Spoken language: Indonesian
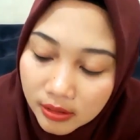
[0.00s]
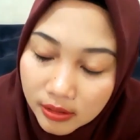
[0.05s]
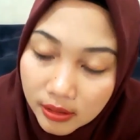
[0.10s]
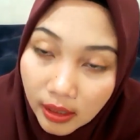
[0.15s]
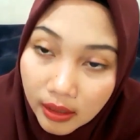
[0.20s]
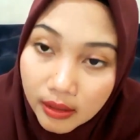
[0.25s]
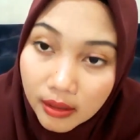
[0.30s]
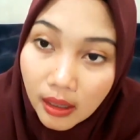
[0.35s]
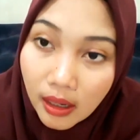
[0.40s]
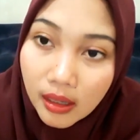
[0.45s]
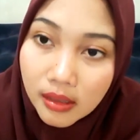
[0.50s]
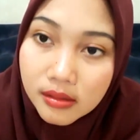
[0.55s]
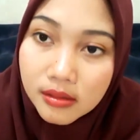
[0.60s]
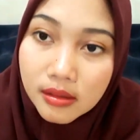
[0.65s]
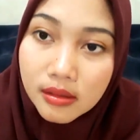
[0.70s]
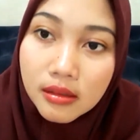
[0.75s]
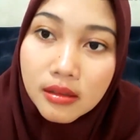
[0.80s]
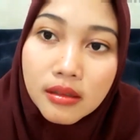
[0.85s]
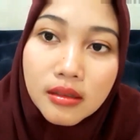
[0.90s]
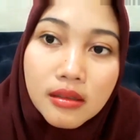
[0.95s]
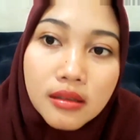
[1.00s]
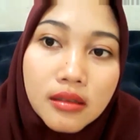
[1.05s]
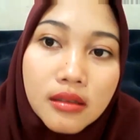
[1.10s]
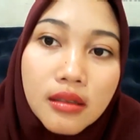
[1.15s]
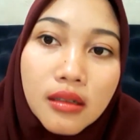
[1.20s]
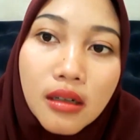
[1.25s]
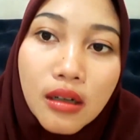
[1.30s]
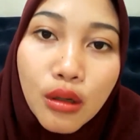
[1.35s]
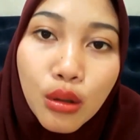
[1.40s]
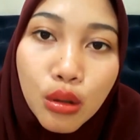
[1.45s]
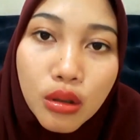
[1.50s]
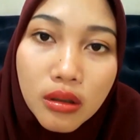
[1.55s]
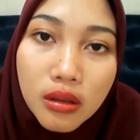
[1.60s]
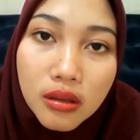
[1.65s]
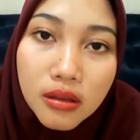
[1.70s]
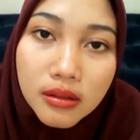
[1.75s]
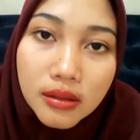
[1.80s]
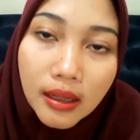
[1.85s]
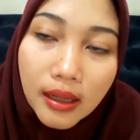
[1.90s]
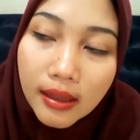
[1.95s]
dan guys ini look
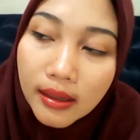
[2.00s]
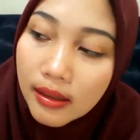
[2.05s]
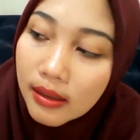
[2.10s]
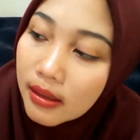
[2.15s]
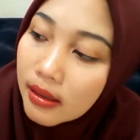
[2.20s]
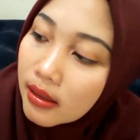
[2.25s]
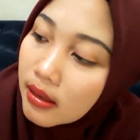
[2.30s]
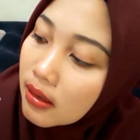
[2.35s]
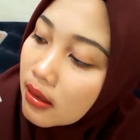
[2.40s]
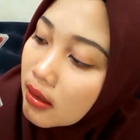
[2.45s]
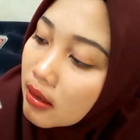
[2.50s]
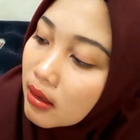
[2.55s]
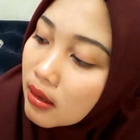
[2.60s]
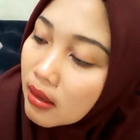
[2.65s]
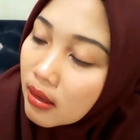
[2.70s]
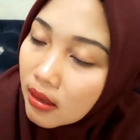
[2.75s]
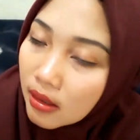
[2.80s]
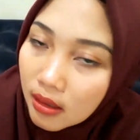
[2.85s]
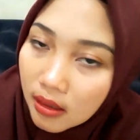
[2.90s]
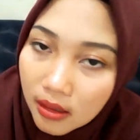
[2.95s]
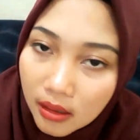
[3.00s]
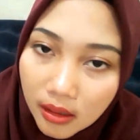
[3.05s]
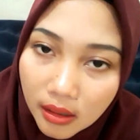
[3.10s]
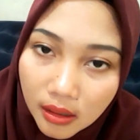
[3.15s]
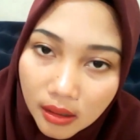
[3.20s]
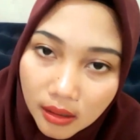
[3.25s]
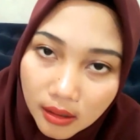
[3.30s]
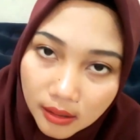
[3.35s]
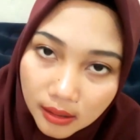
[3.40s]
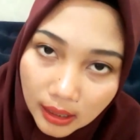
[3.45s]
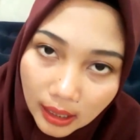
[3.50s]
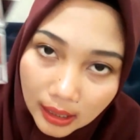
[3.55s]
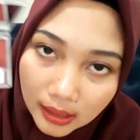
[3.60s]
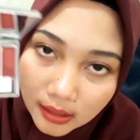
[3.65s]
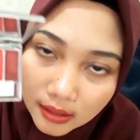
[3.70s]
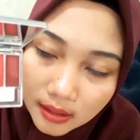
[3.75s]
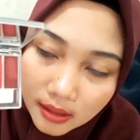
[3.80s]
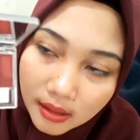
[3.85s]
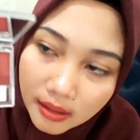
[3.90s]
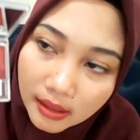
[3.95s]
dari
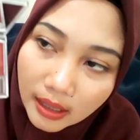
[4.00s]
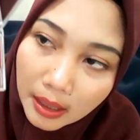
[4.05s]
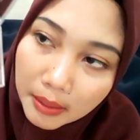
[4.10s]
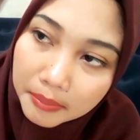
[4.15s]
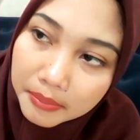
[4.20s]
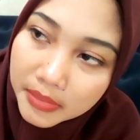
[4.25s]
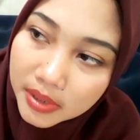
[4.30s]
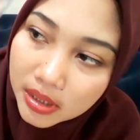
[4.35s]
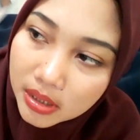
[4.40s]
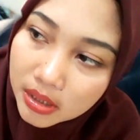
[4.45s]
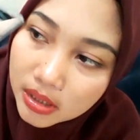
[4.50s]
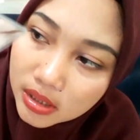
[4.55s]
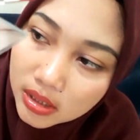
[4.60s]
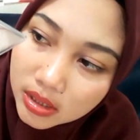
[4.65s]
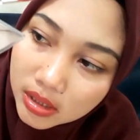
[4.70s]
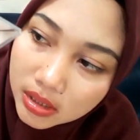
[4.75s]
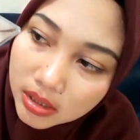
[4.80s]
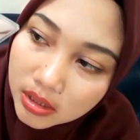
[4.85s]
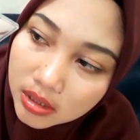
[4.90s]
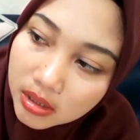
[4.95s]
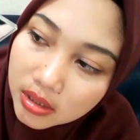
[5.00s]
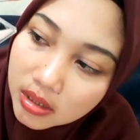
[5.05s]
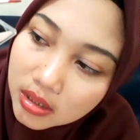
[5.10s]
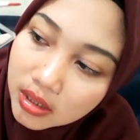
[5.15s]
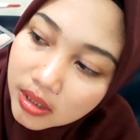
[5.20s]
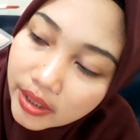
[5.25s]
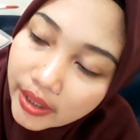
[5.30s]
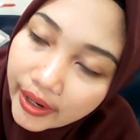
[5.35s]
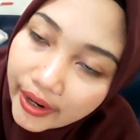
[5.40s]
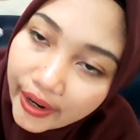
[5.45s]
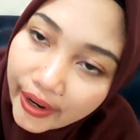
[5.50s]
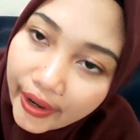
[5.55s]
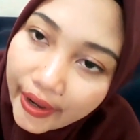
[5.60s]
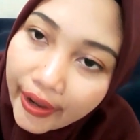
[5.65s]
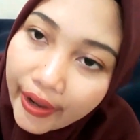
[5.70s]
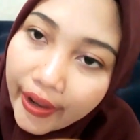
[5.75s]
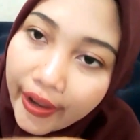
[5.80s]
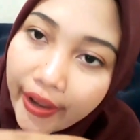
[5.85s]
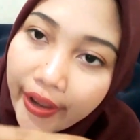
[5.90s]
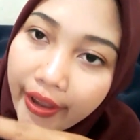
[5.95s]
color number
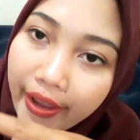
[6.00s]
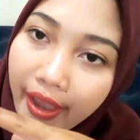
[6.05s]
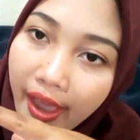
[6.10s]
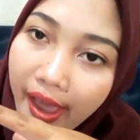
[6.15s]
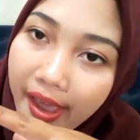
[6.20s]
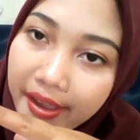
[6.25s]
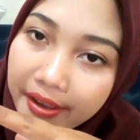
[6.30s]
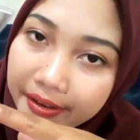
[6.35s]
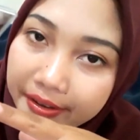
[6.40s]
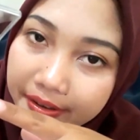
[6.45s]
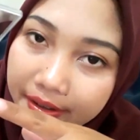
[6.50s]
8